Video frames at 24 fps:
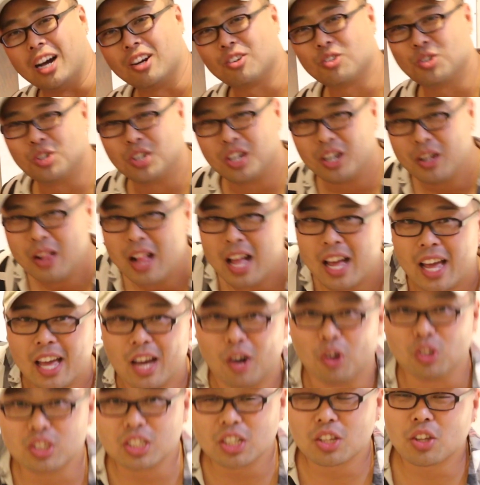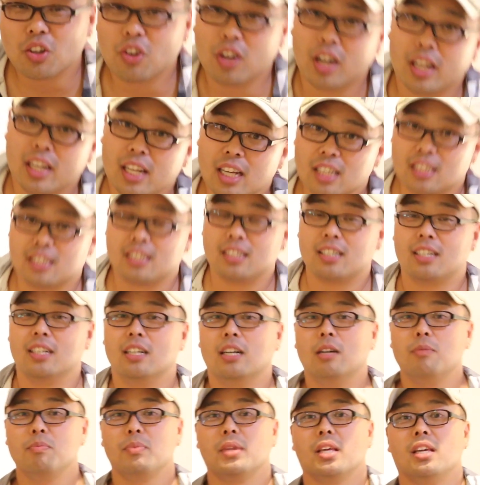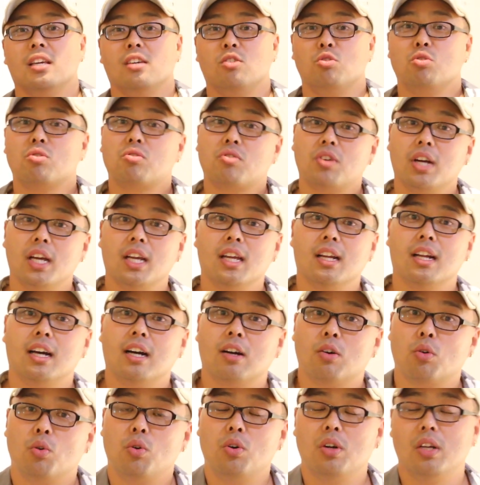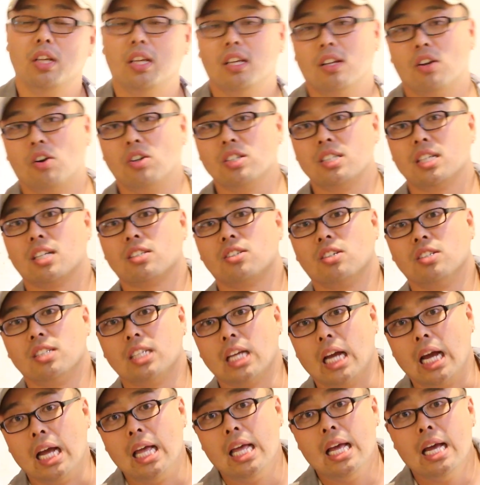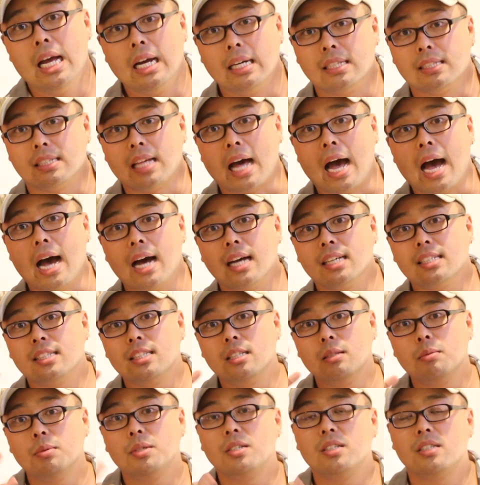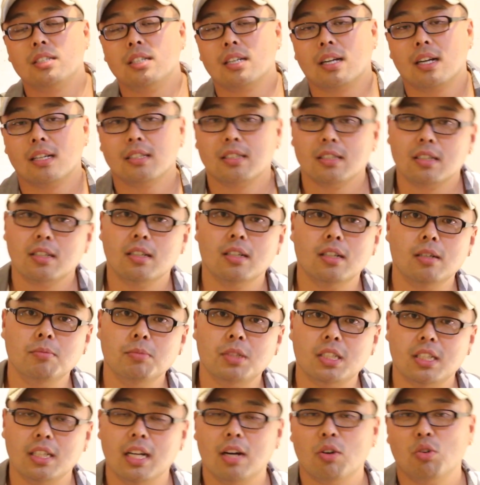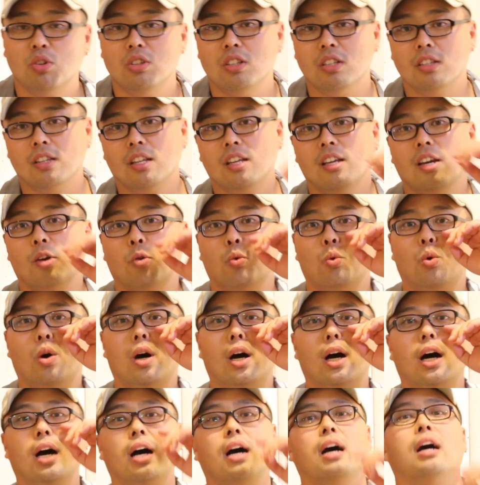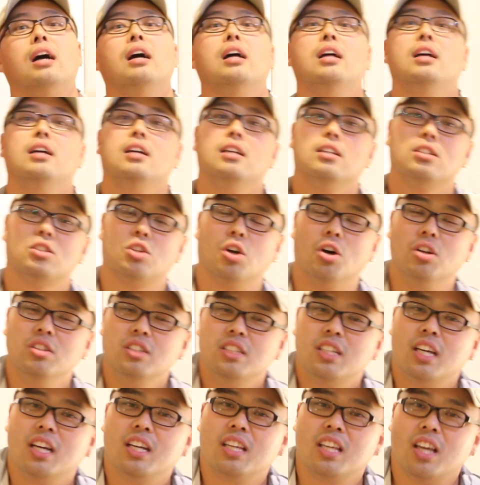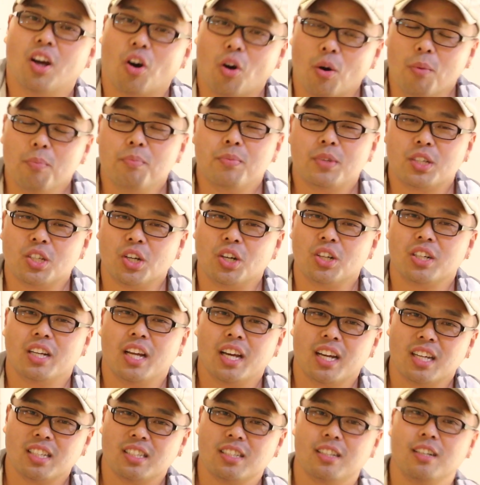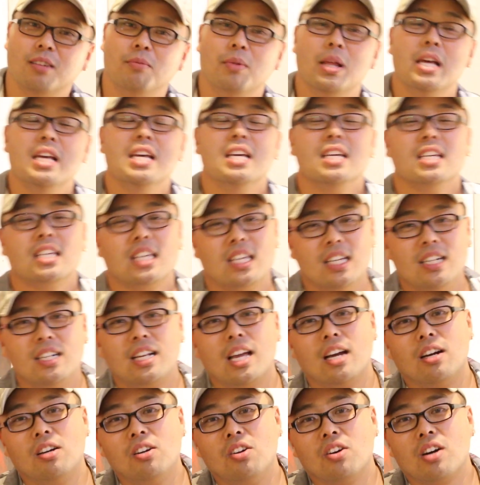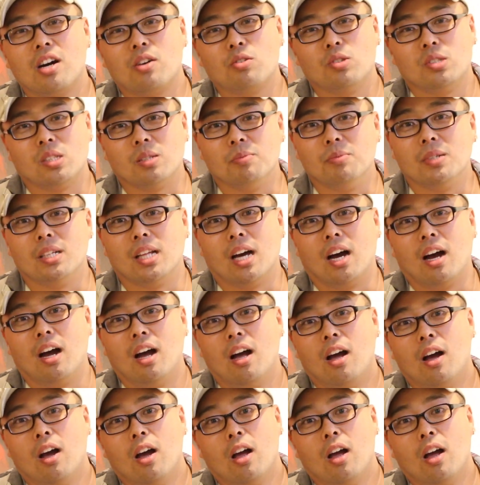않고요 어쨌든 간에 지금 이 유크레인하고 이 러시아 전쟁 40일째가 지금 지나고 있는데 와 전쟁이 엄청나게 지금 길게 흘러가고 있습니다